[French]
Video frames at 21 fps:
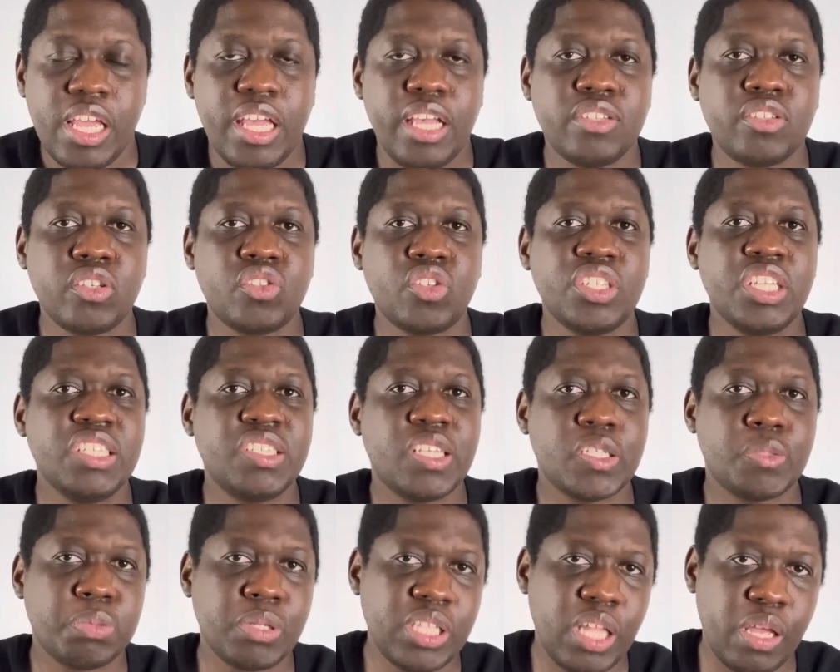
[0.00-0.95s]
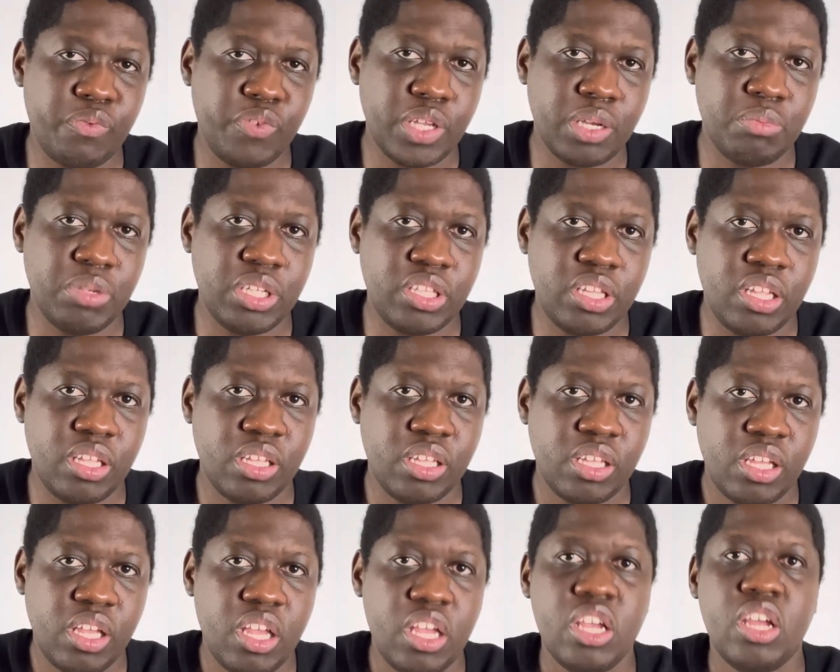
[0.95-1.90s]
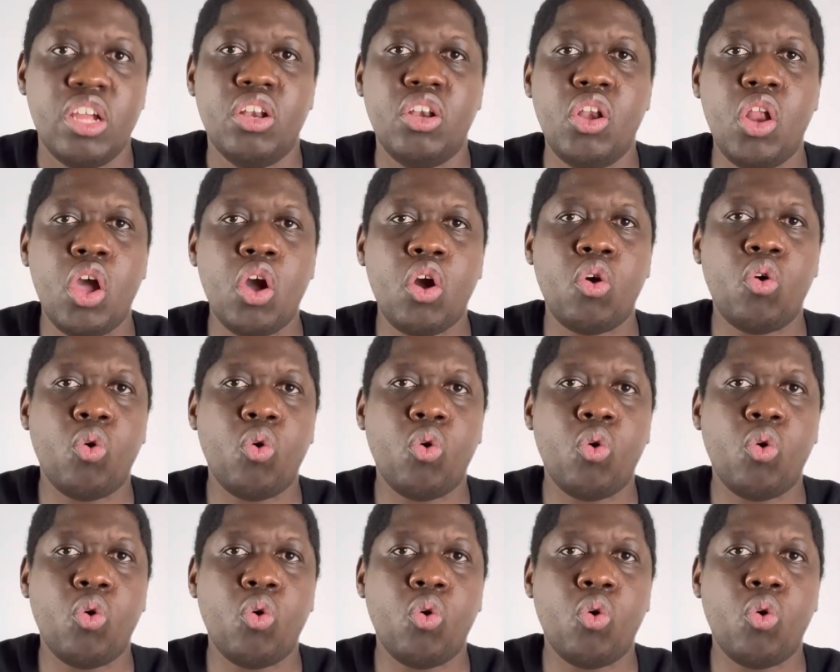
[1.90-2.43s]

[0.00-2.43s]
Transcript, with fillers: Et ce sont des esprits d'infirmité. Leur